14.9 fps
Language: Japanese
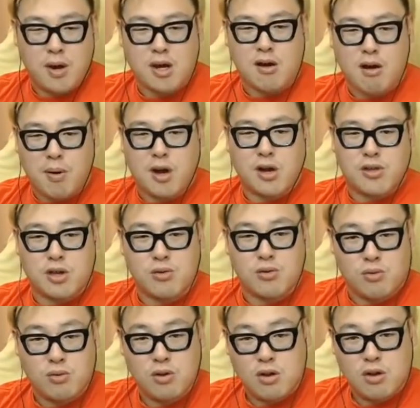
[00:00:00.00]
バカはバカだけど。
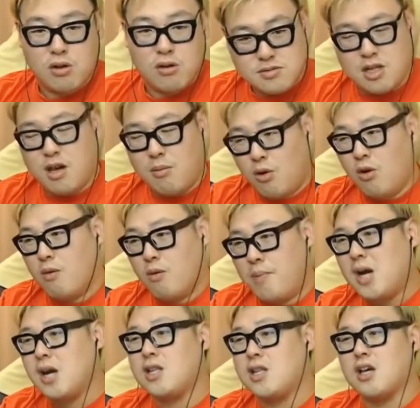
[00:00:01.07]
でも、
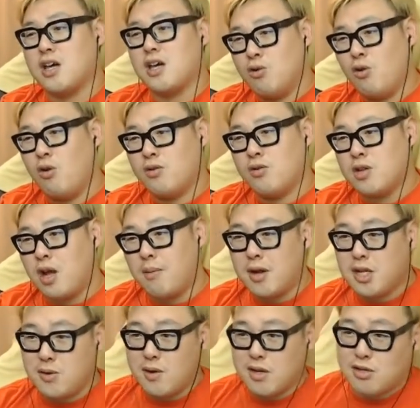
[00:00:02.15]
バカだけど、た
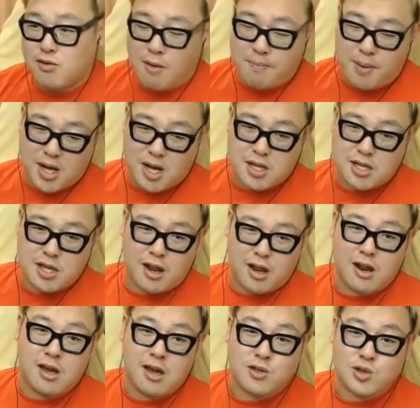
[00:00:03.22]
まには人はバカにな
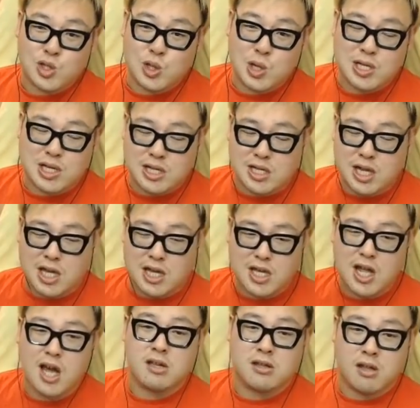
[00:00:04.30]
らないとストレス発散でき
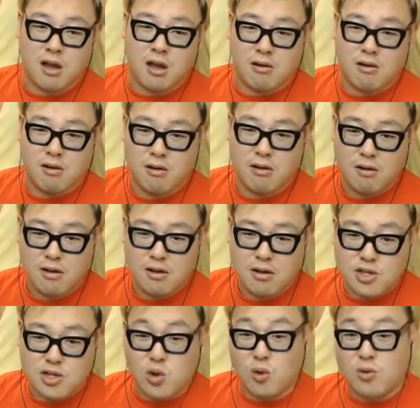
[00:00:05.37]
ないんだよ。
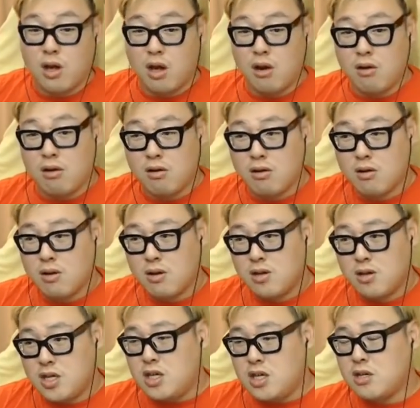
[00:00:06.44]
そんなの。
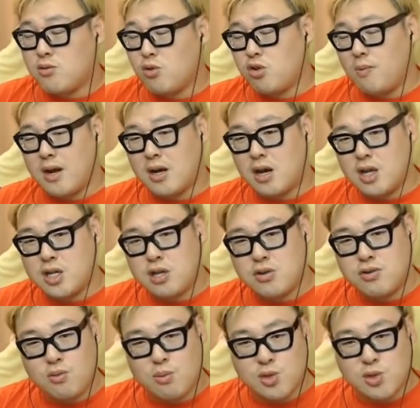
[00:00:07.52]
いいことばっかりして
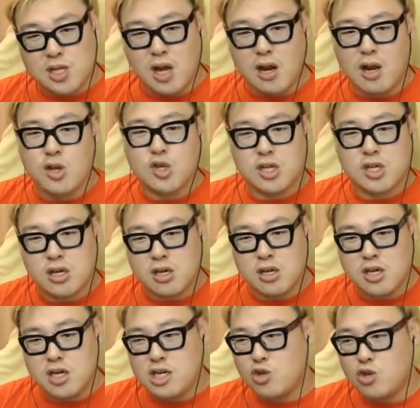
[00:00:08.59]
るのも疲れるし、
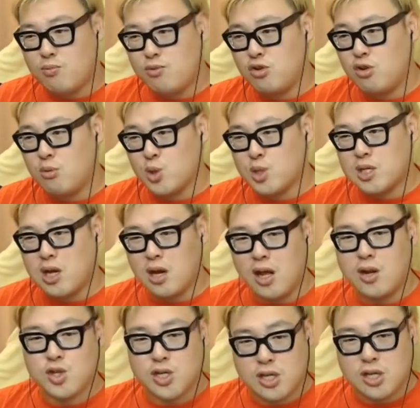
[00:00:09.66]
いい人ぶるのも疲
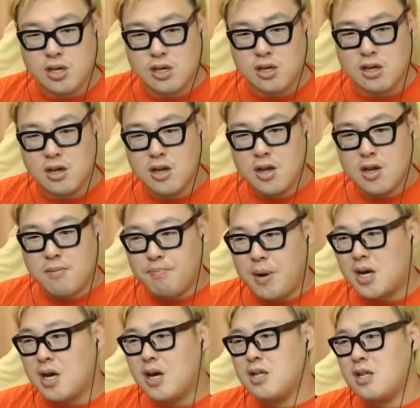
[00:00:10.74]
れるし、
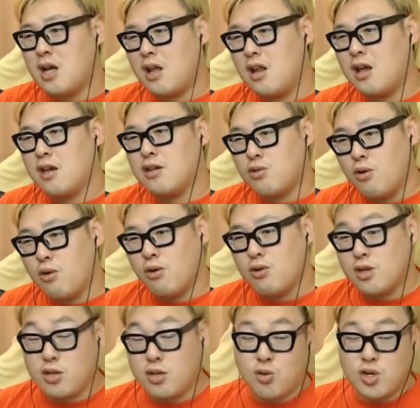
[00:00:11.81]
バカにならないと、
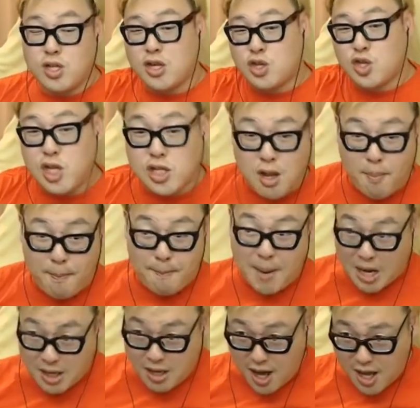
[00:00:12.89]
ね、猪木だって言ったじゃん、
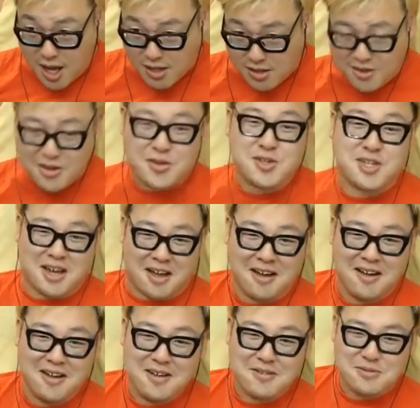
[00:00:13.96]
バカだとか言うじゃん。
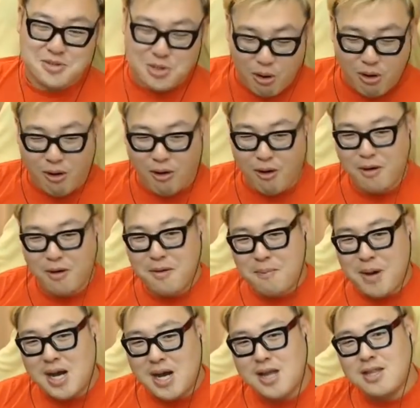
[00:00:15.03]
そ
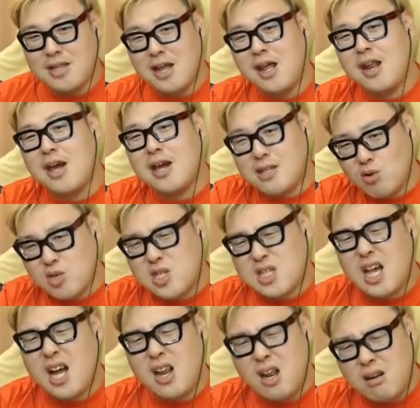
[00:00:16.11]
う。バカにならないと
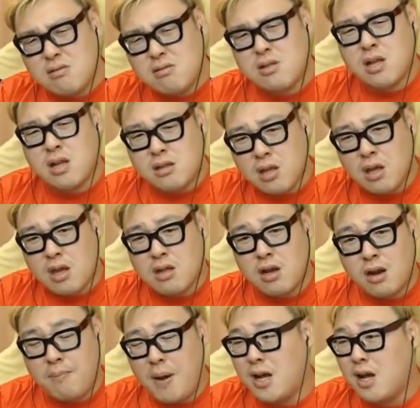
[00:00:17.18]
疲れるんだって。だ
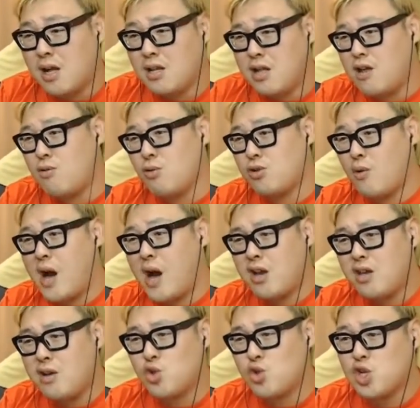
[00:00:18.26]
からバカになることは
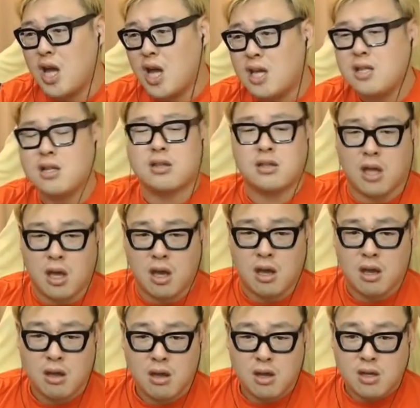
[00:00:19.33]
悪いことじゃないんだっ
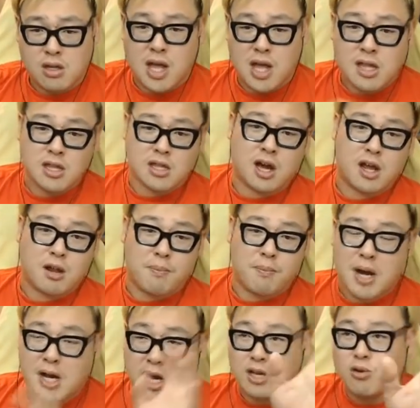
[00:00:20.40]
て。なんでだから
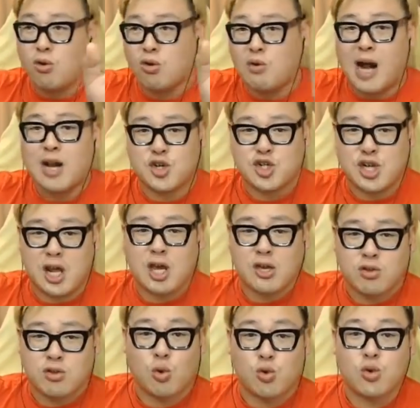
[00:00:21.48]
バカイコール悪じゃない
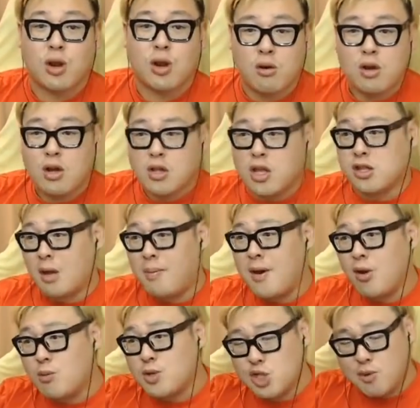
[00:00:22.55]
よってことなの。だ
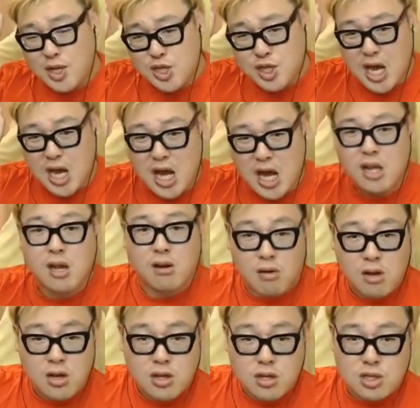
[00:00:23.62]
タバコも吸わしてやれよ。
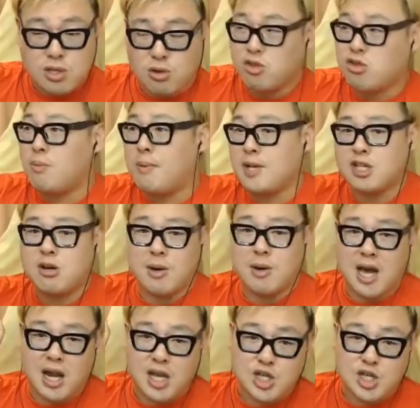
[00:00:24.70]
スロットパチンコも
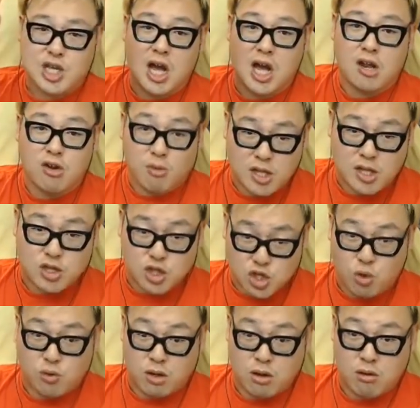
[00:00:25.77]
やらしてやれよ、別に
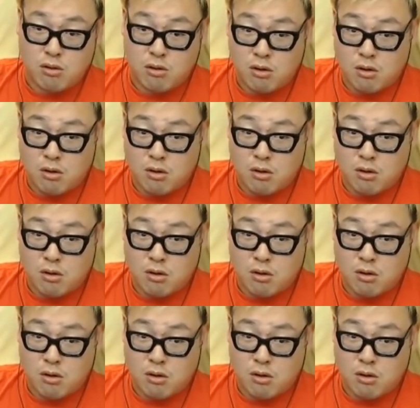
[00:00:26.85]
そんなの。